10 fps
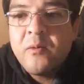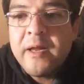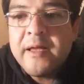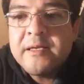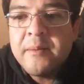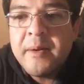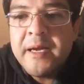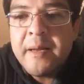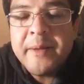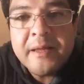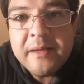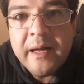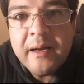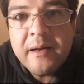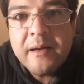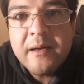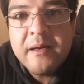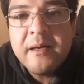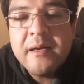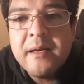una disciplina mental
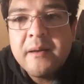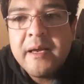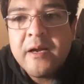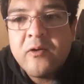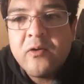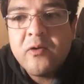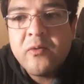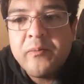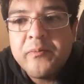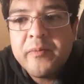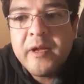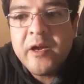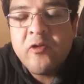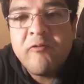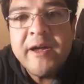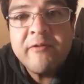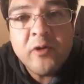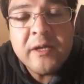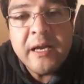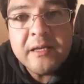que, no, que nos va a ir
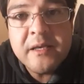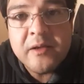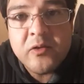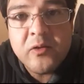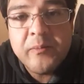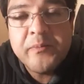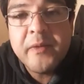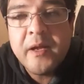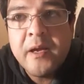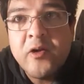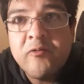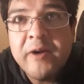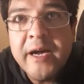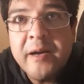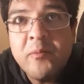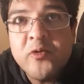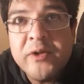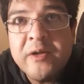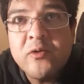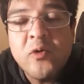fortaleciendo y nos va a ir
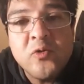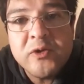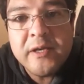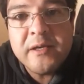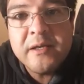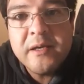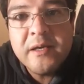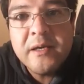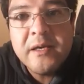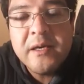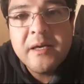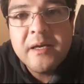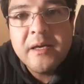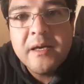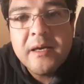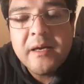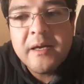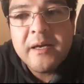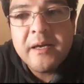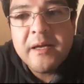mostrando luces
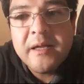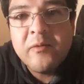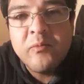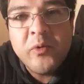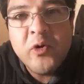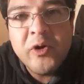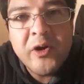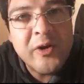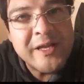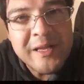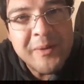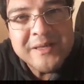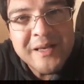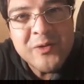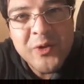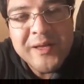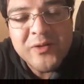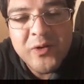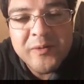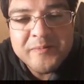eh, un poco de lo que está pasando
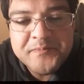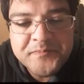adentro.